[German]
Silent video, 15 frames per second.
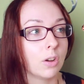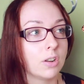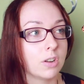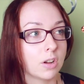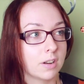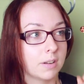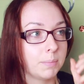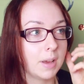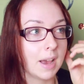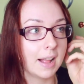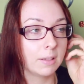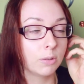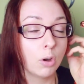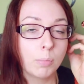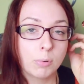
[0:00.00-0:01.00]
sondern mir
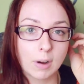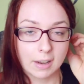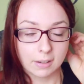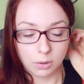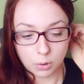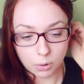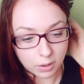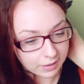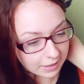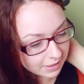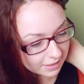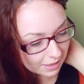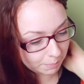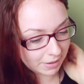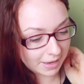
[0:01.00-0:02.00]
als Hörbuch angehört, denn
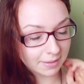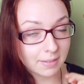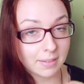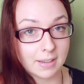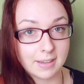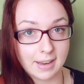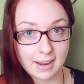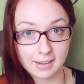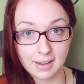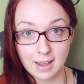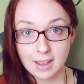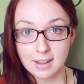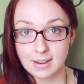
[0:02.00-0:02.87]
ich habe letztens entdeckt,